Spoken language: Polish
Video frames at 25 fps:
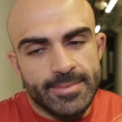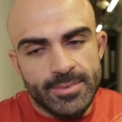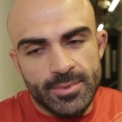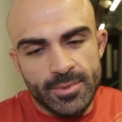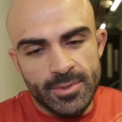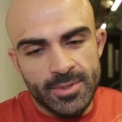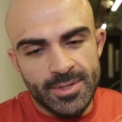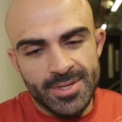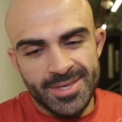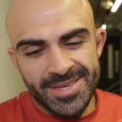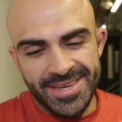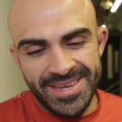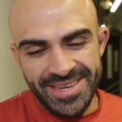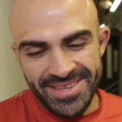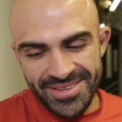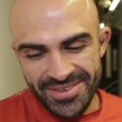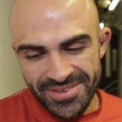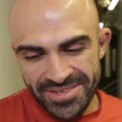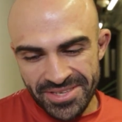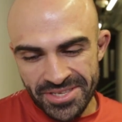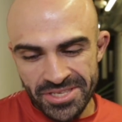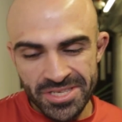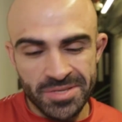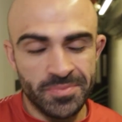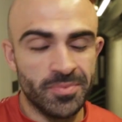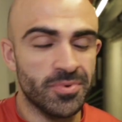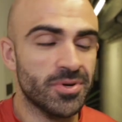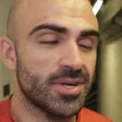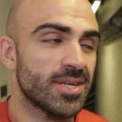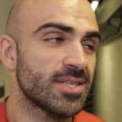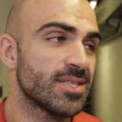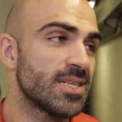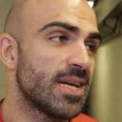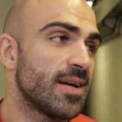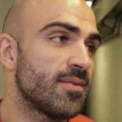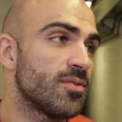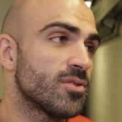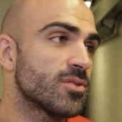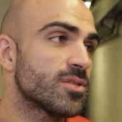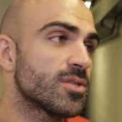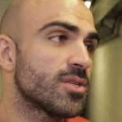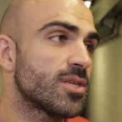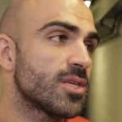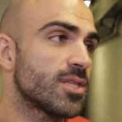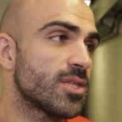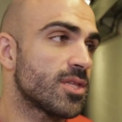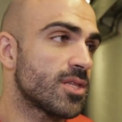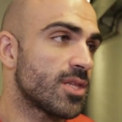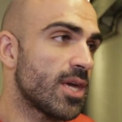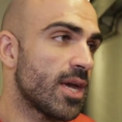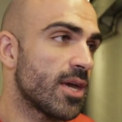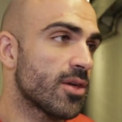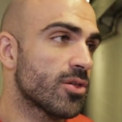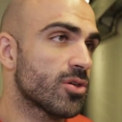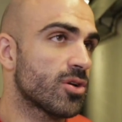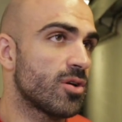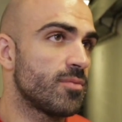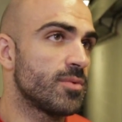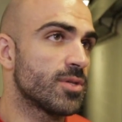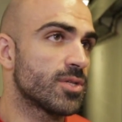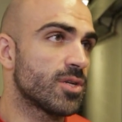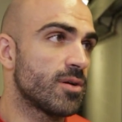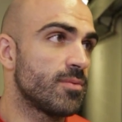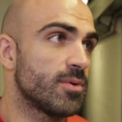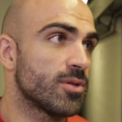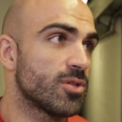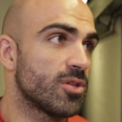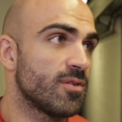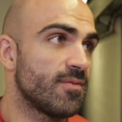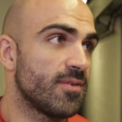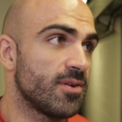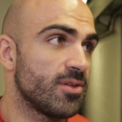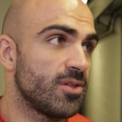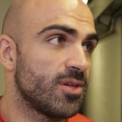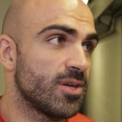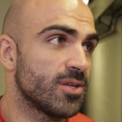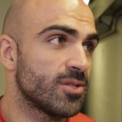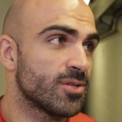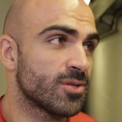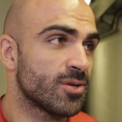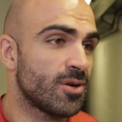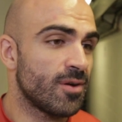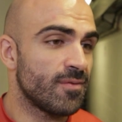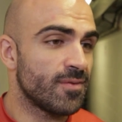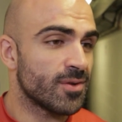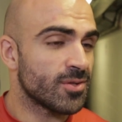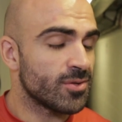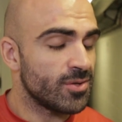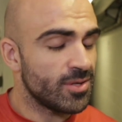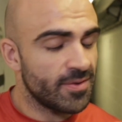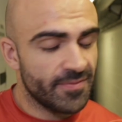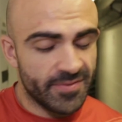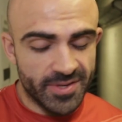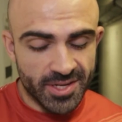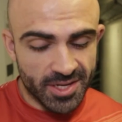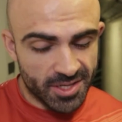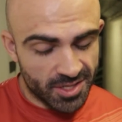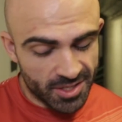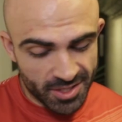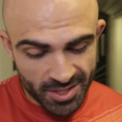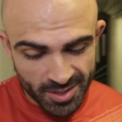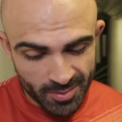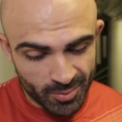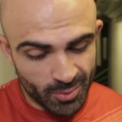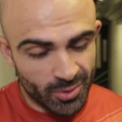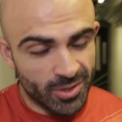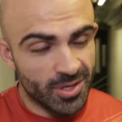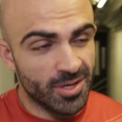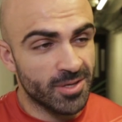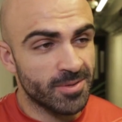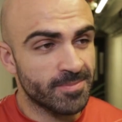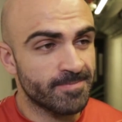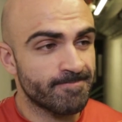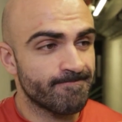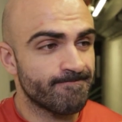no, i, no i nic nie pokazałem. No, ciężko mi skomentować dzisiaj cokolwiek, no ewidentnie nie mój dzień.